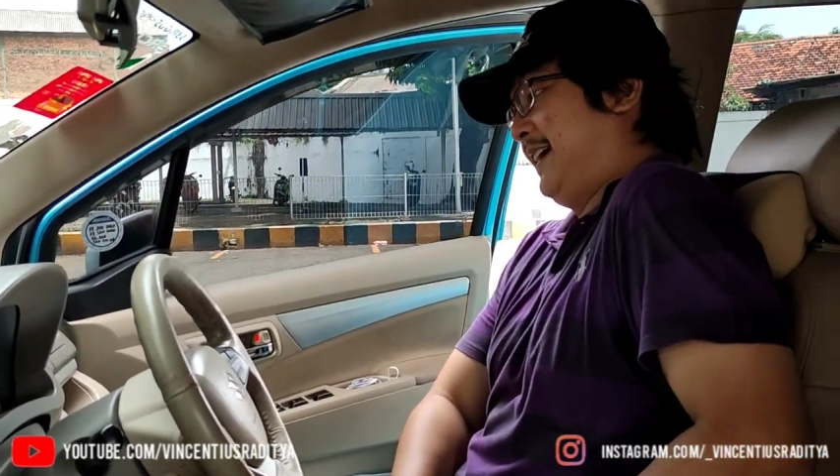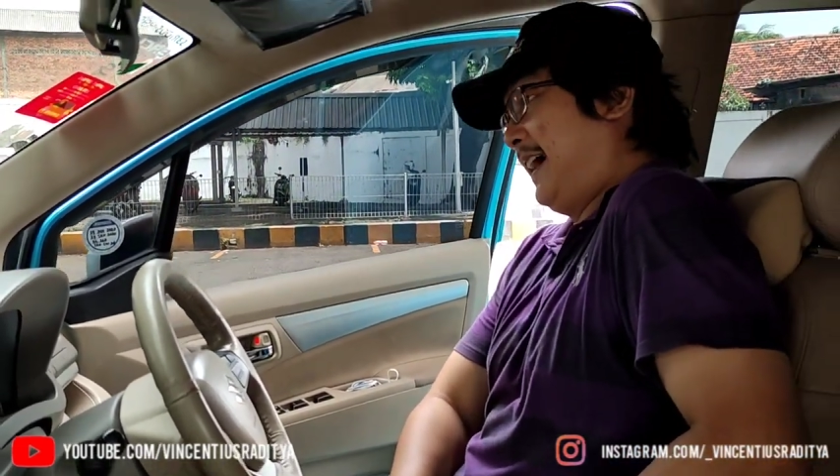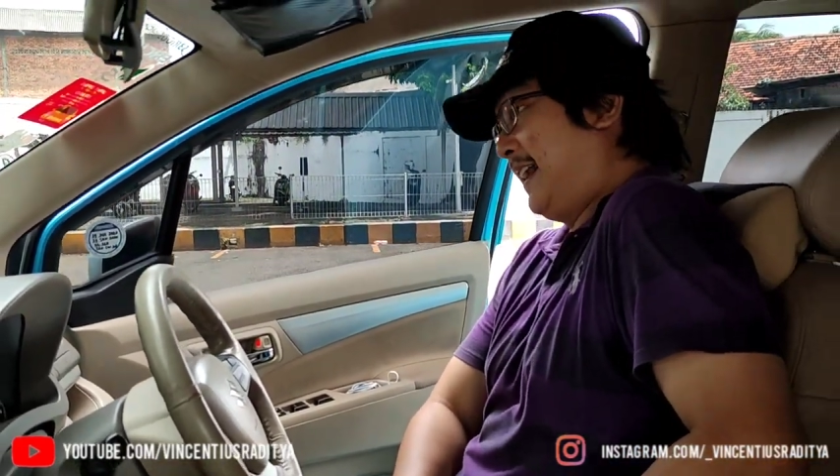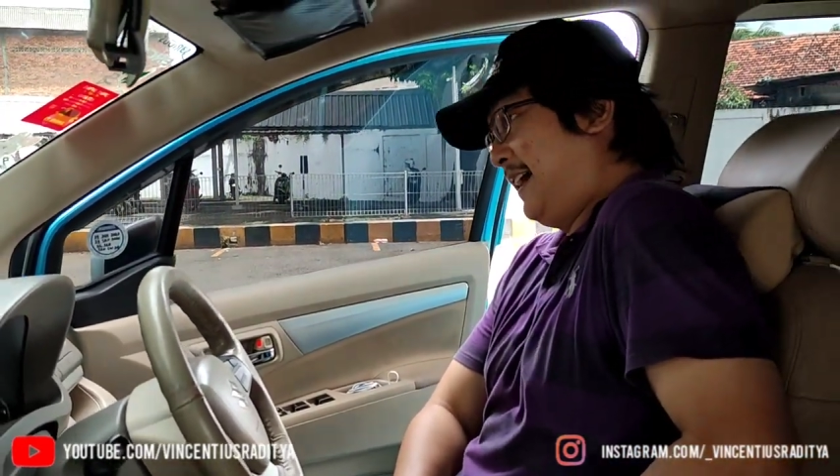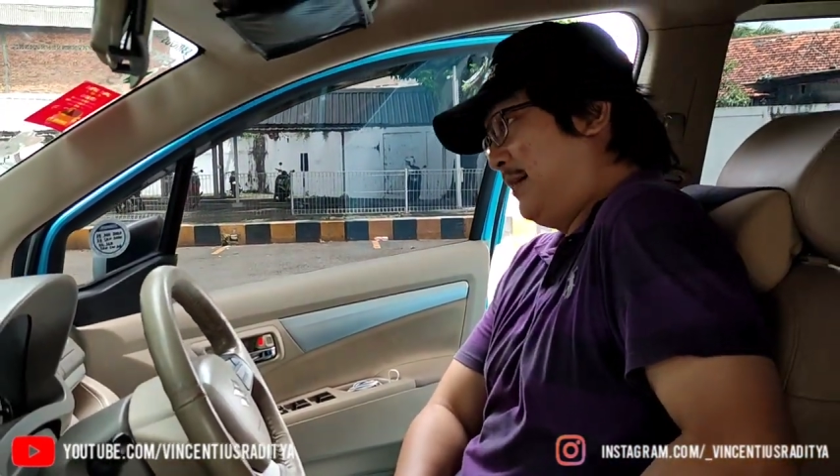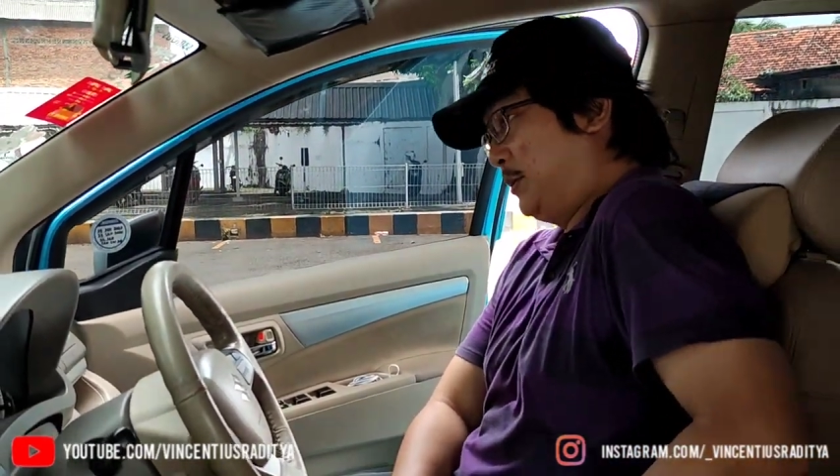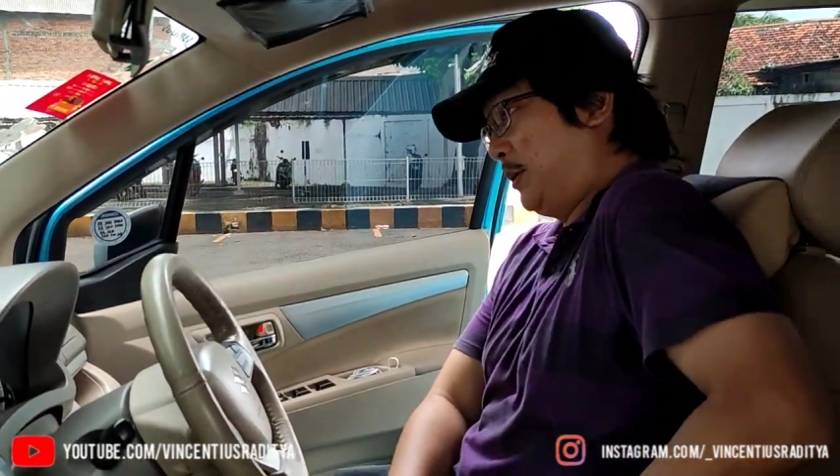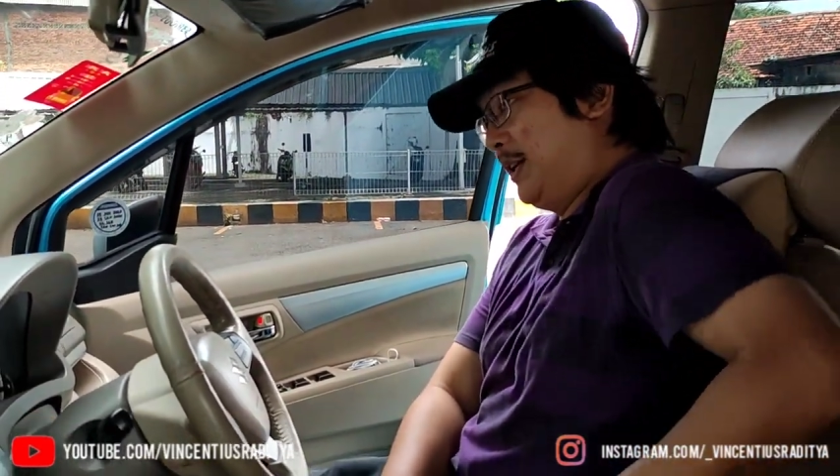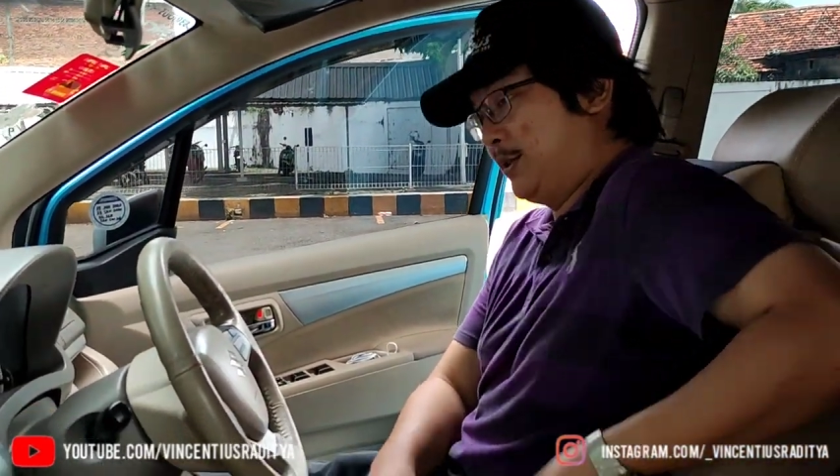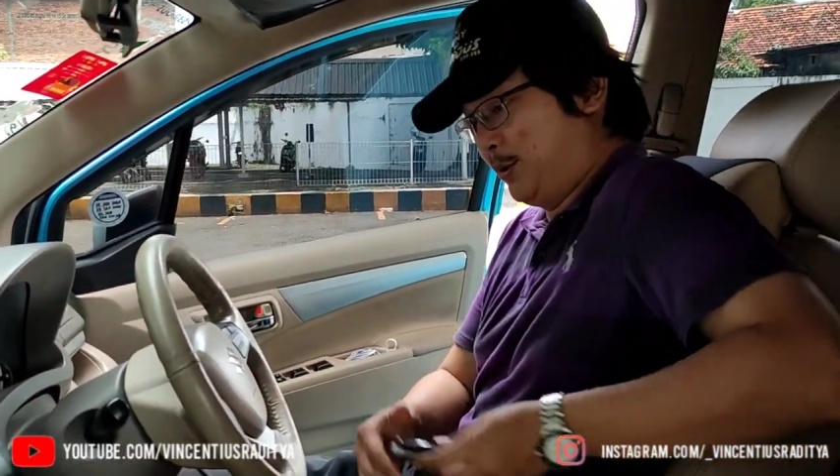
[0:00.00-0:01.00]
karena
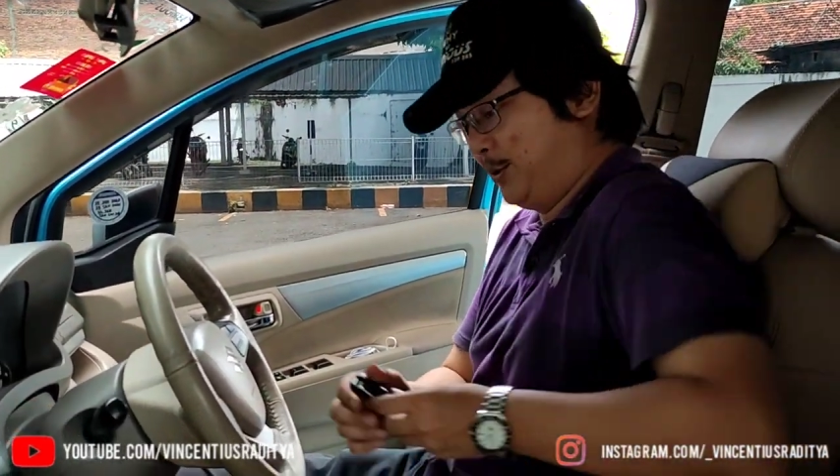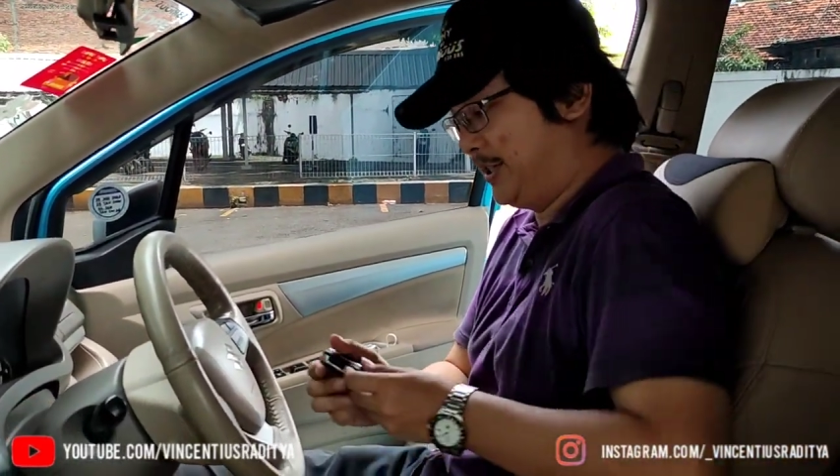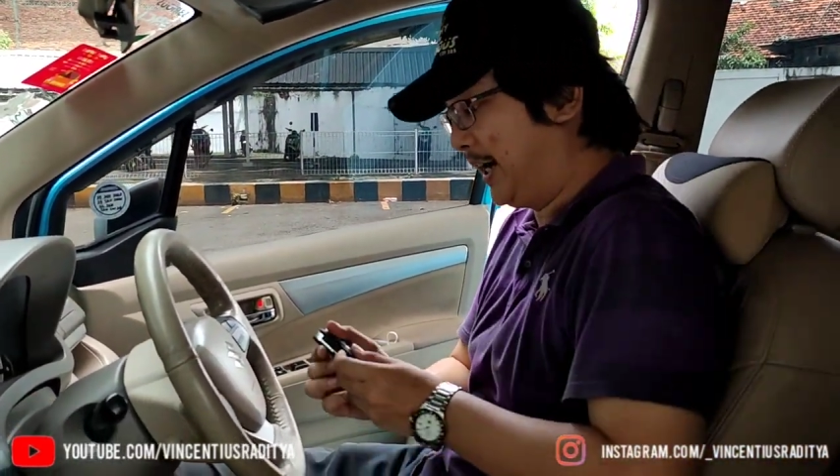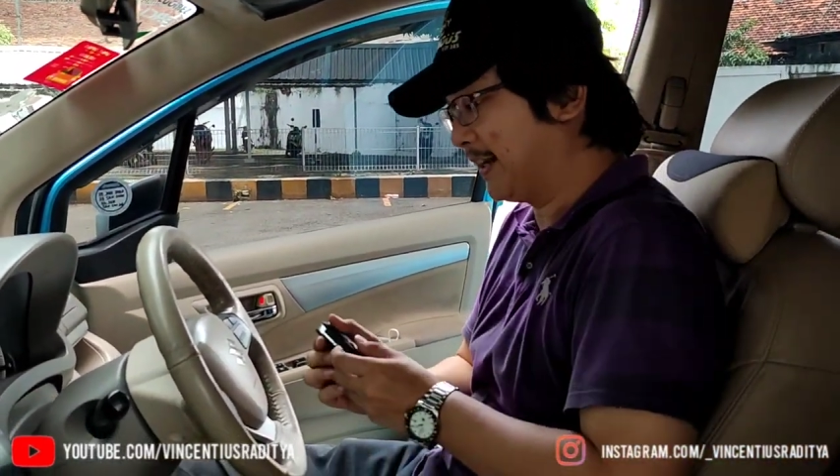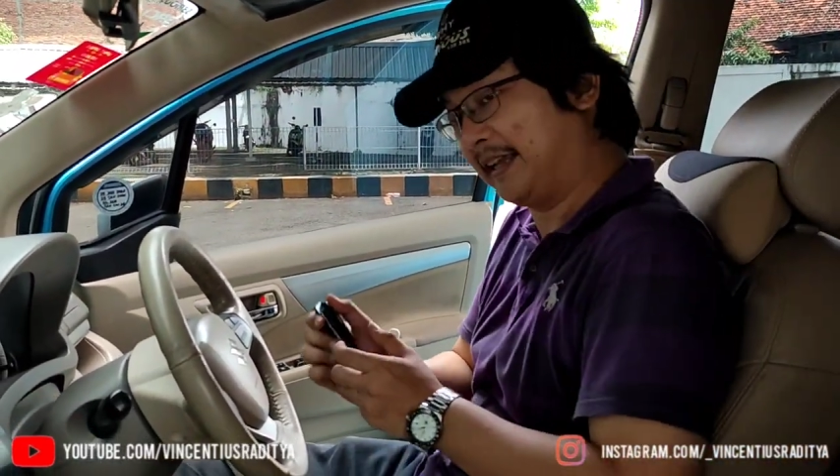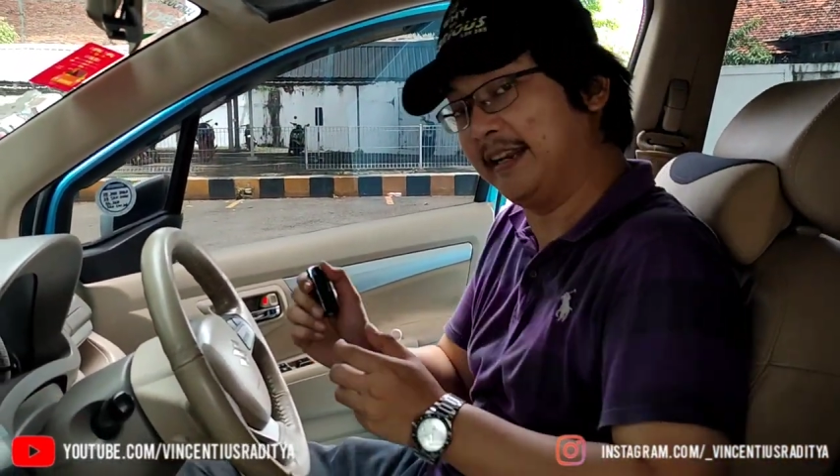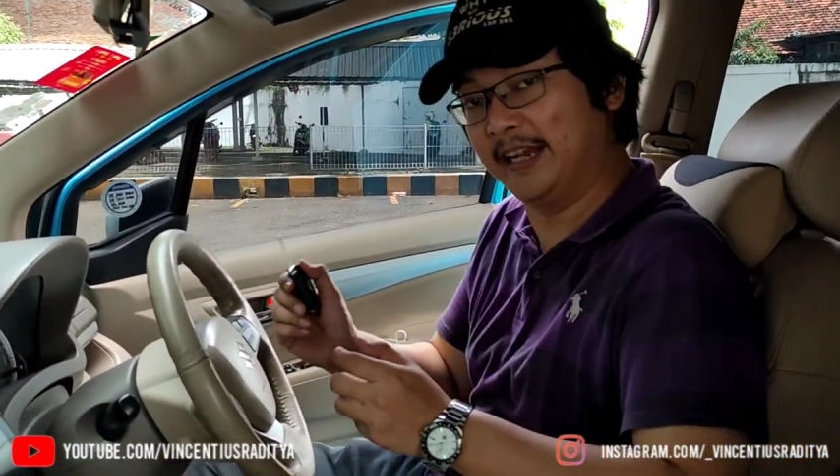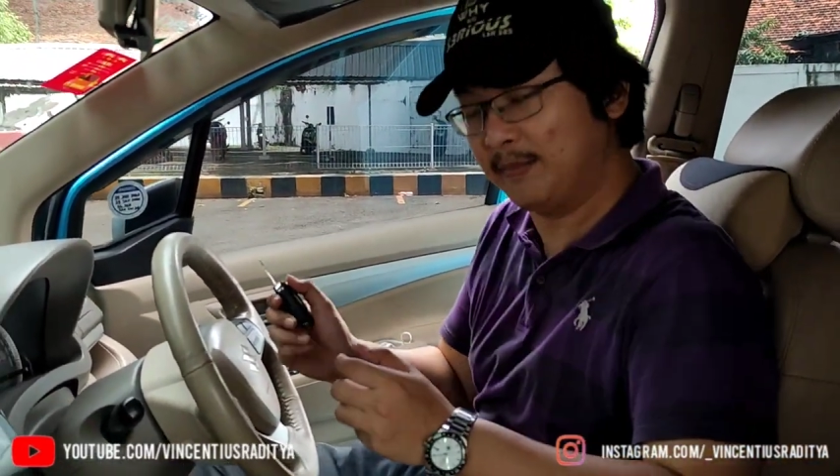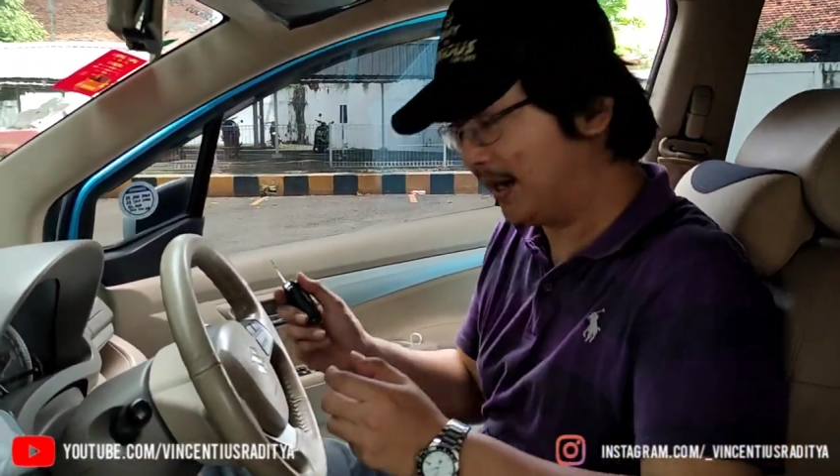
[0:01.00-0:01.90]
kebetulan suhu Jakarta dingin